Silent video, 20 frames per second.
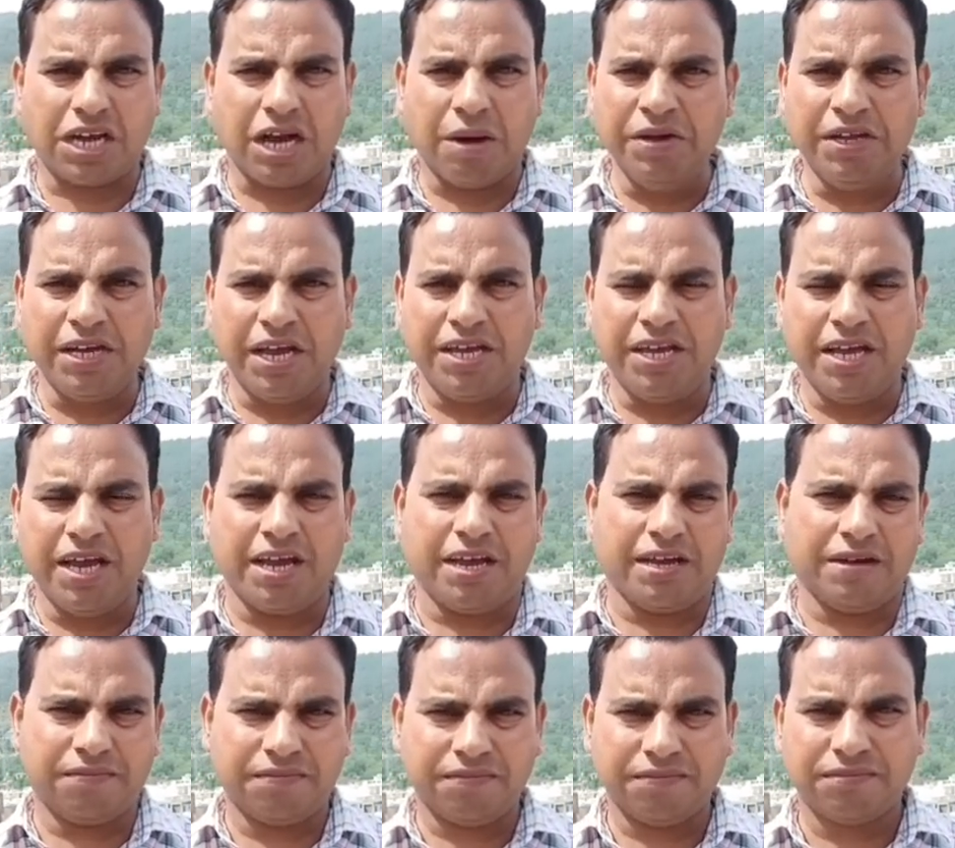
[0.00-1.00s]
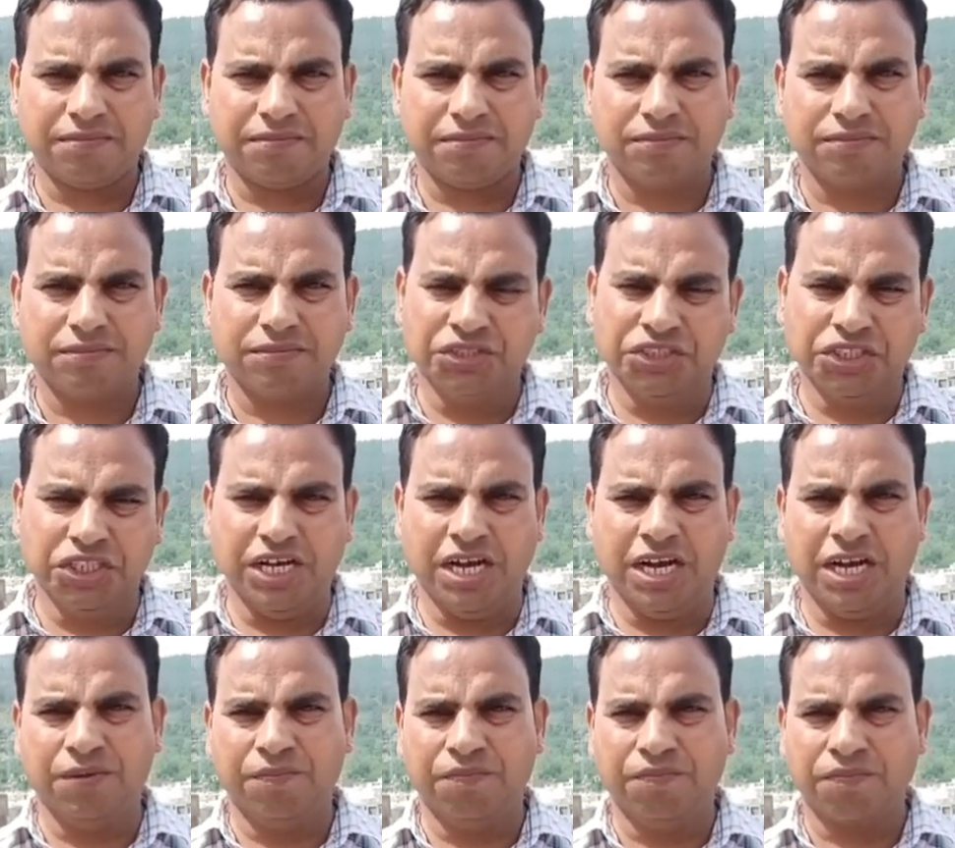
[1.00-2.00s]
कमी नहीं है जी
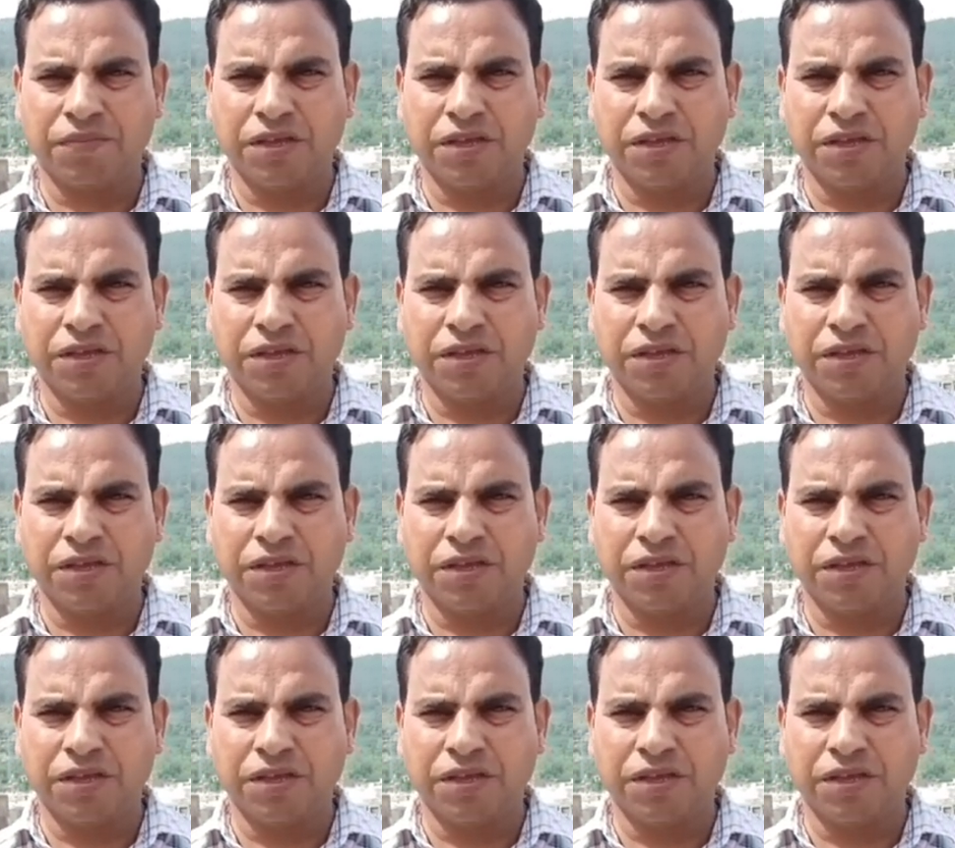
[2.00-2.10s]
हाँ